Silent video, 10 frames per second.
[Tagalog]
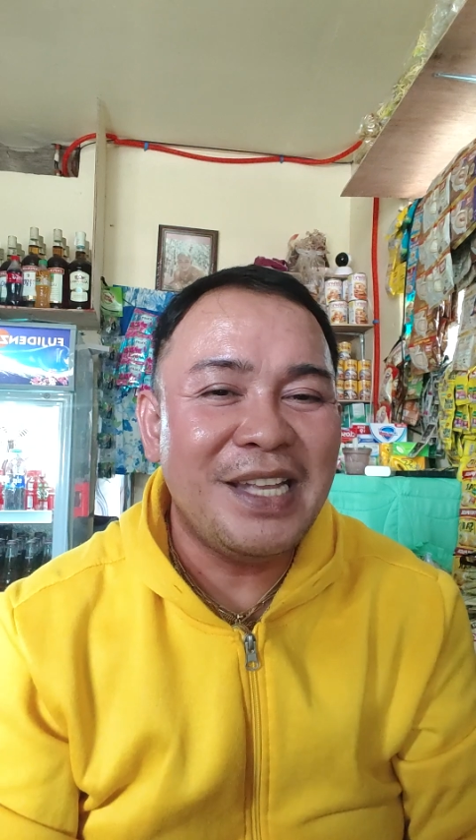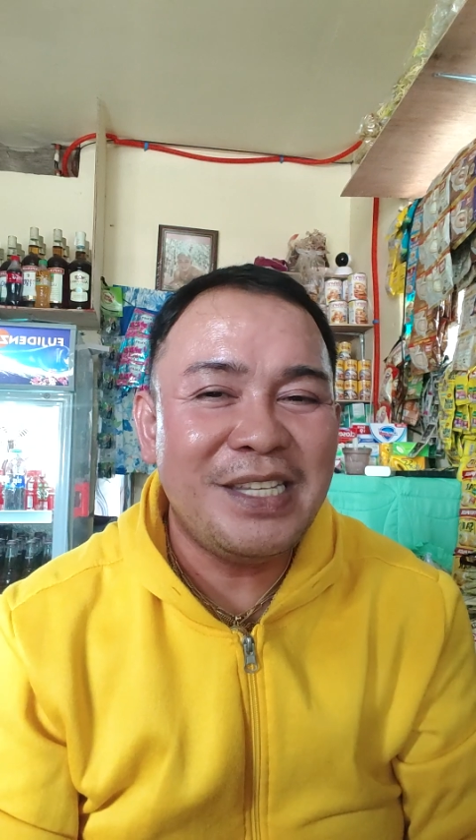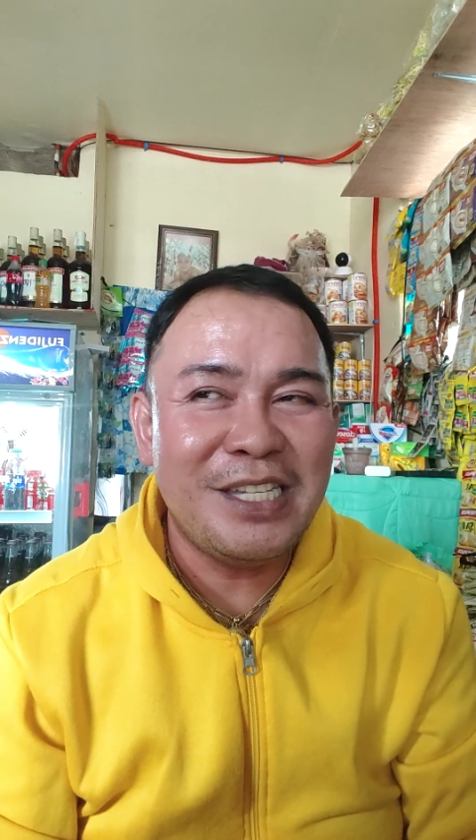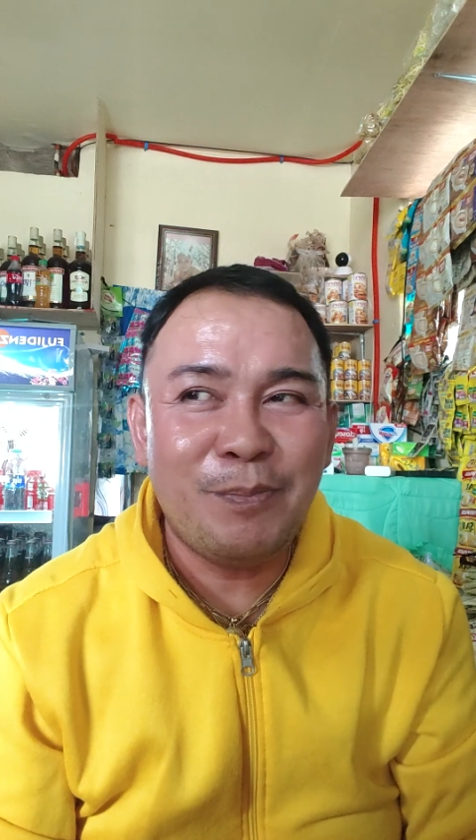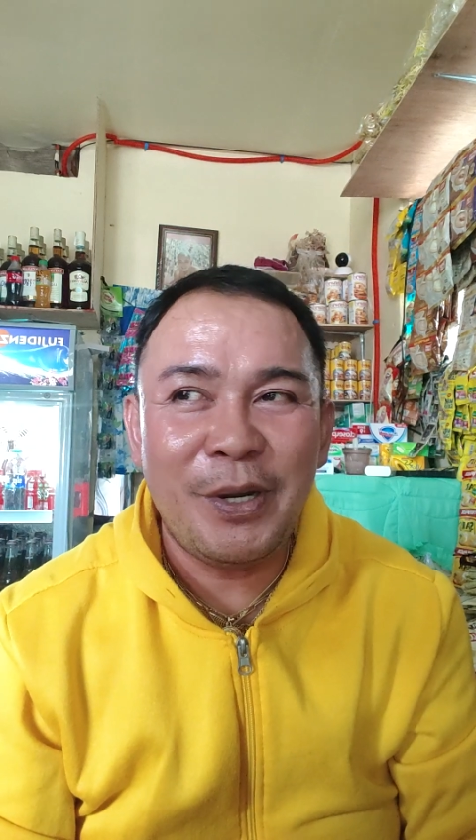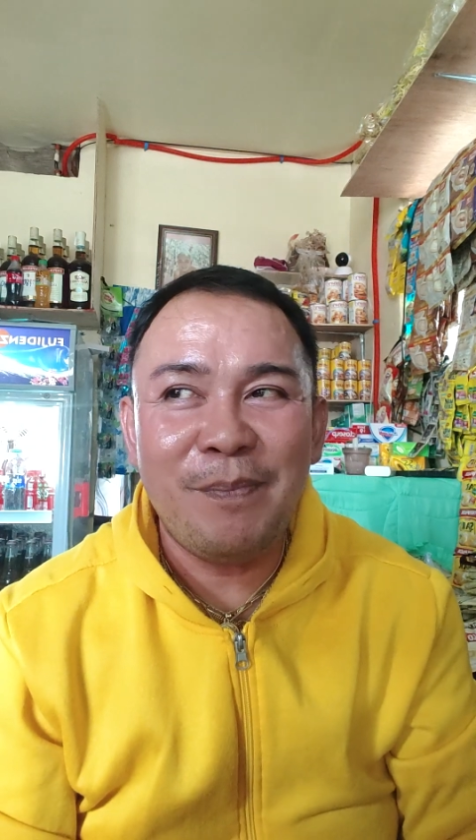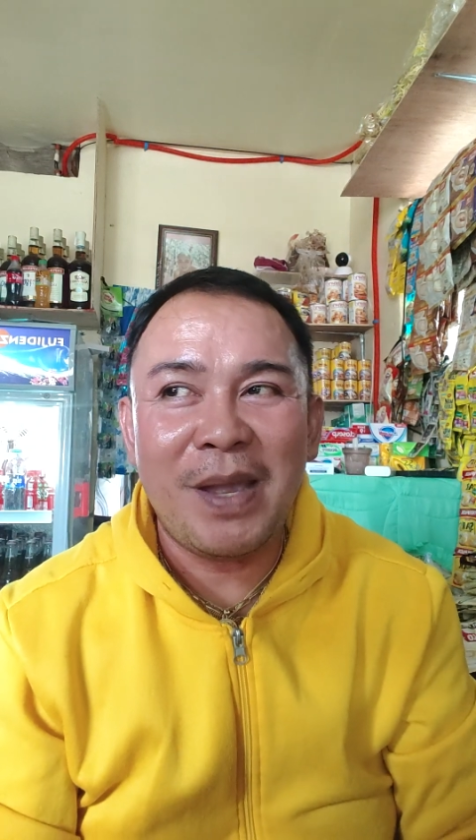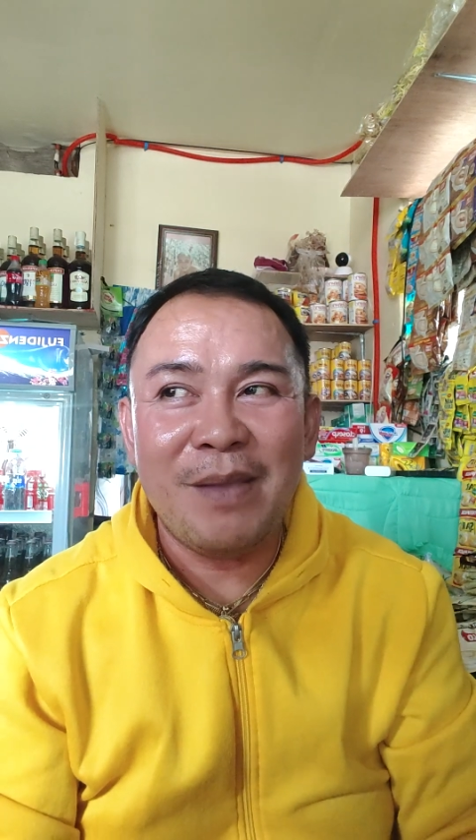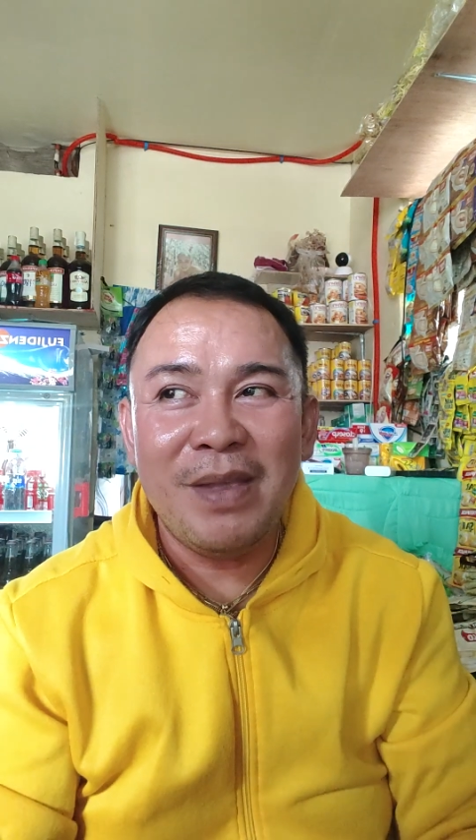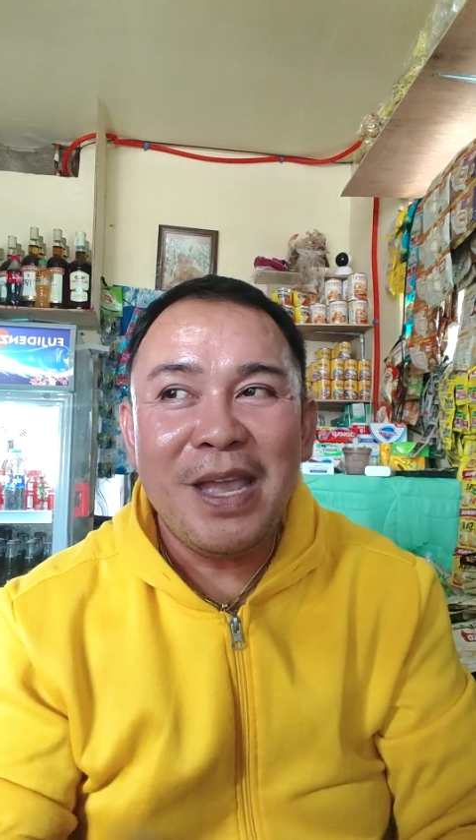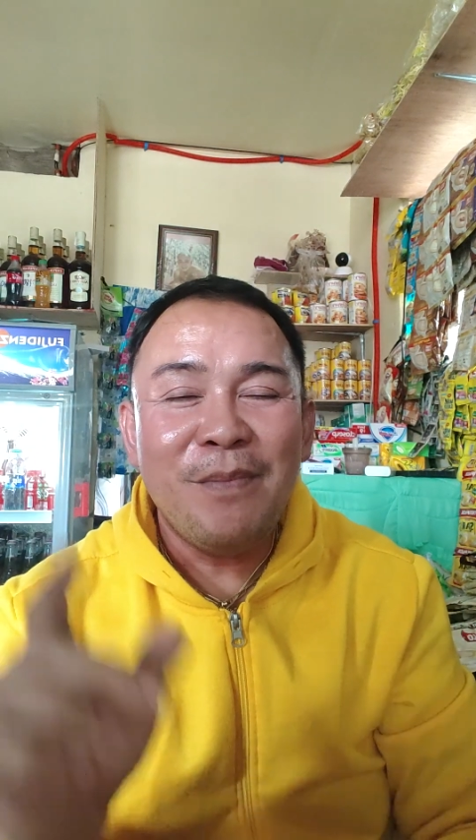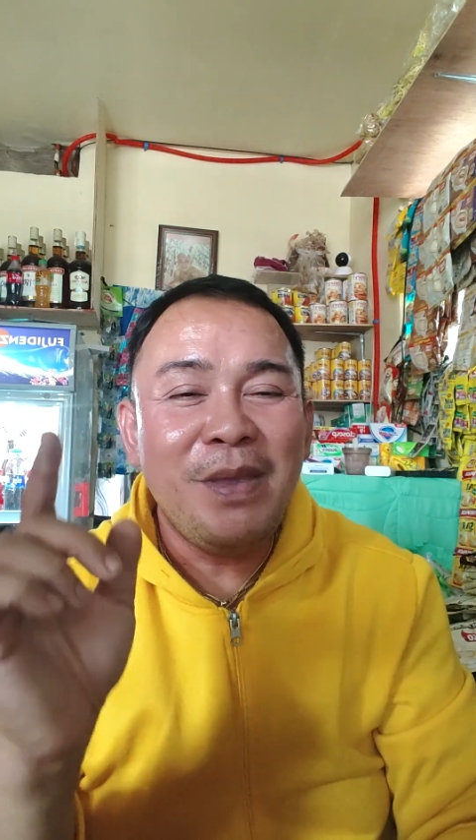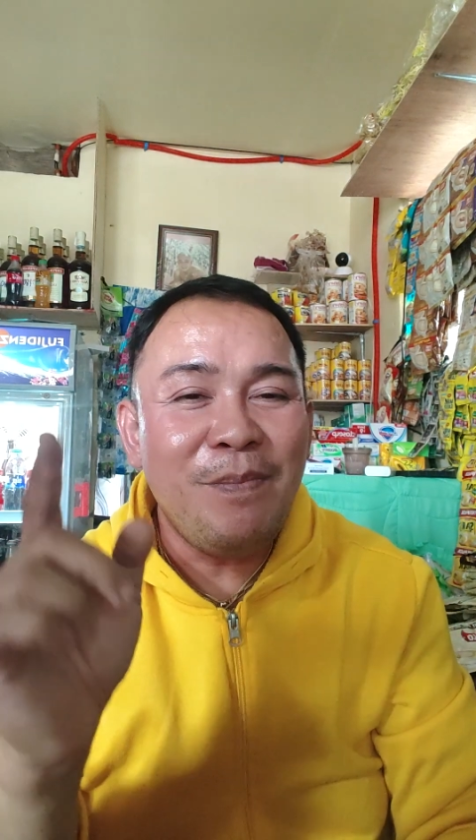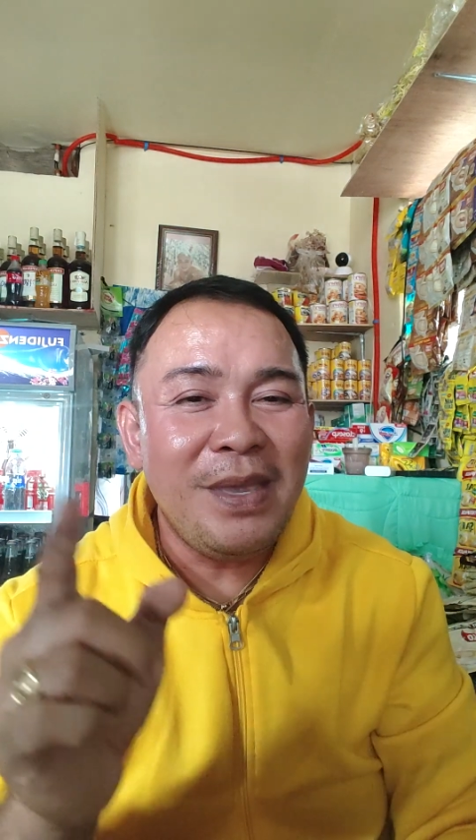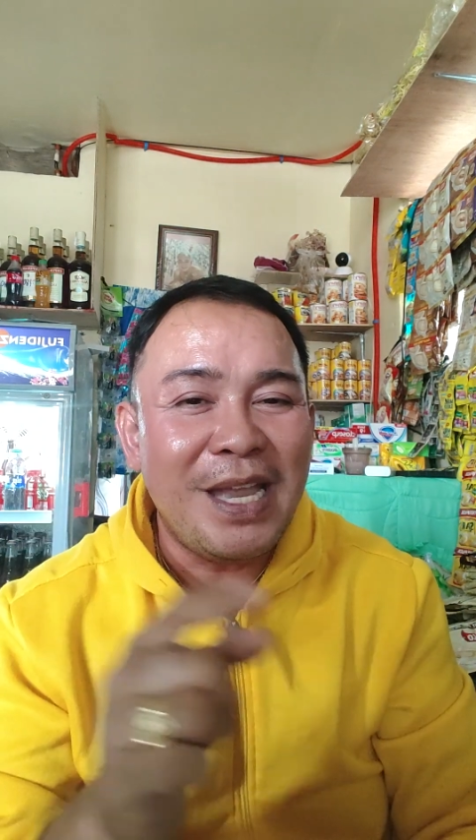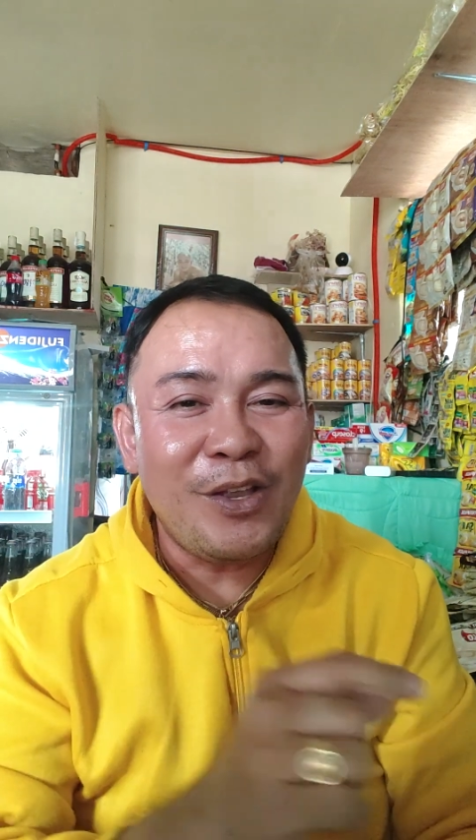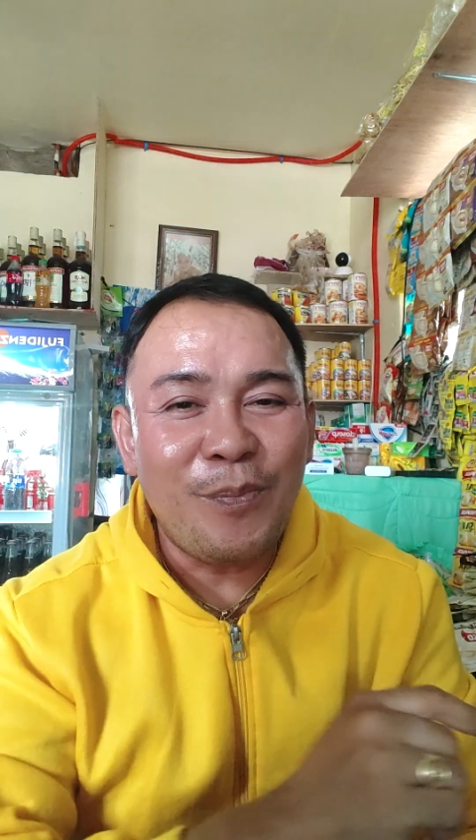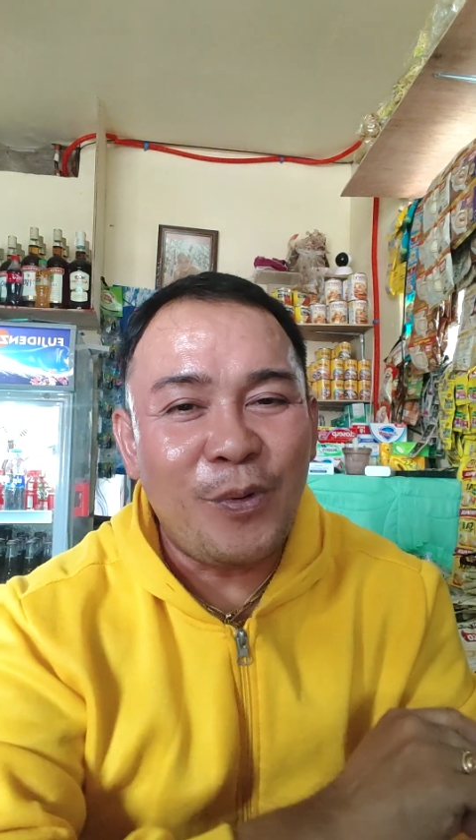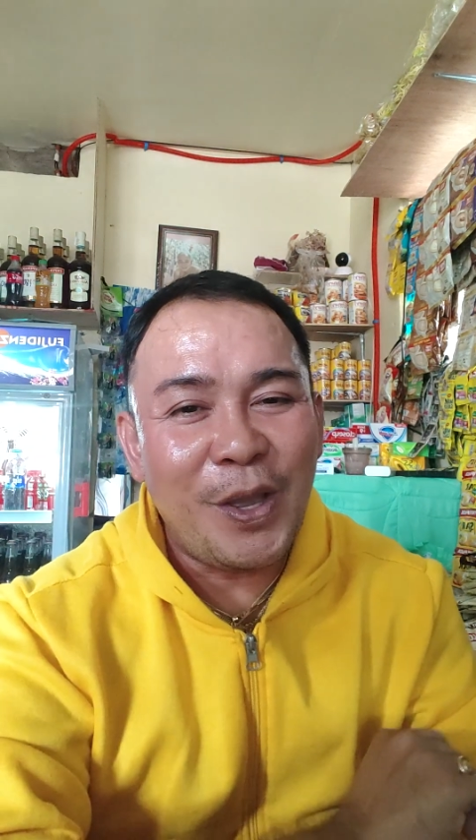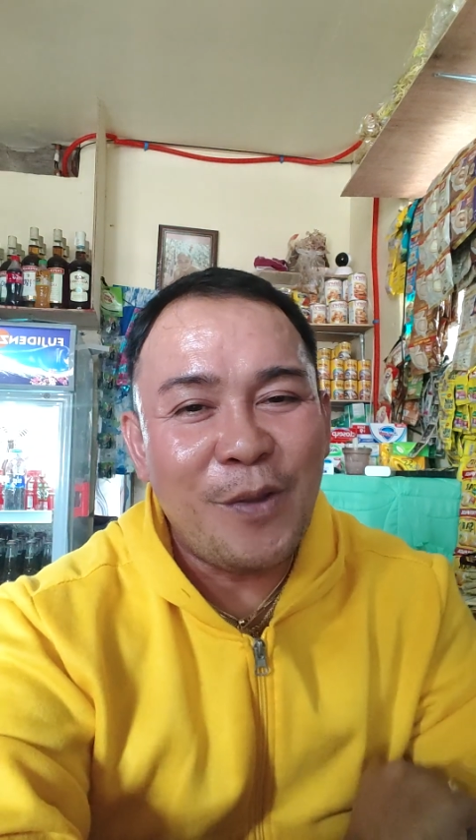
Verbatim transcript: at 645. Bibigyan ko po